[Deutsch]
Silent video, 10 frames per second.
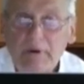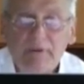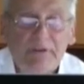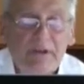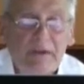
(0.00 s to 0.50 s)

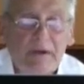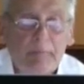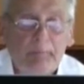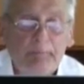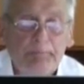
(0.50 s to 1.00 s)

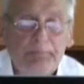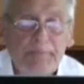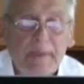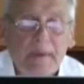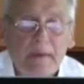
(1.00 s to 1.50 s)
Brasilien.
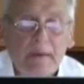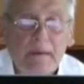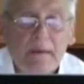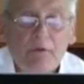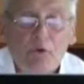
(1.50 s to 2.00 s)

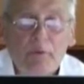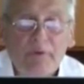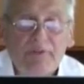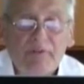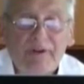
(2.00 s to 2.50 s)
Das
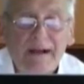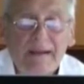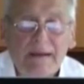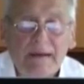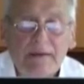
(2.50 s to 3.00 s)
oberste
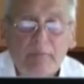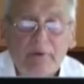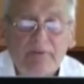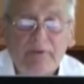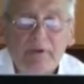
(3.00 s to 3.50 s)
Wahlgericht in
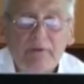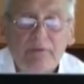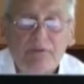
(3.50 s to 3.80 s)
Brasiliens